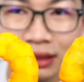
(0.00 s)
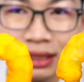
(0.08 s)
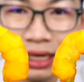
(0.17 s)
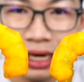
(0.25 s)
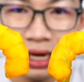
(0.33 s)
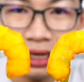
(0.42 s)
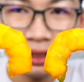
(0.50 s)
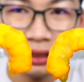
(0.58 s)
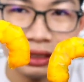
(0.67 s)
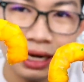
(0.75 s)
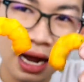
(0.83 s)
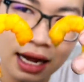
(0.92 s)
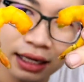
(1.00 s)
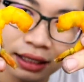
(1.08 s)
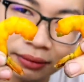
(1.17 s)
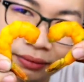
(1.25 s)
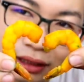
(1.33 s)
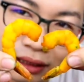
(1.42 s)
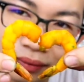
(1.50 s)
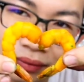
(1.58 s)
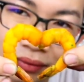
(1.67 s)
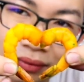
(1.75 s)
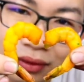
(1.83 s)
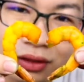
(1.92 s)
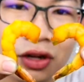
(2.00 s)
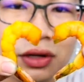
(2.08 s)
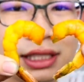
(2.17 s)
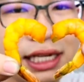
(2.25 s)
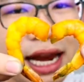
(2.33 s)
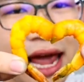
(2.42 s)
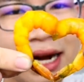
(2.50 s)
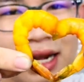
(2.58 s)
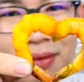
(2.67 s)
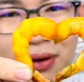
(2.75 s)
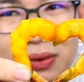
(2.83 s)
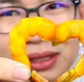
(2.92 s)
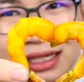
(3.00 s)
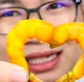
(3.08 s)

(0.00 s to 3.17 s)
สีเหลืองงามงามต้องสีแดงนี่เป็นหัว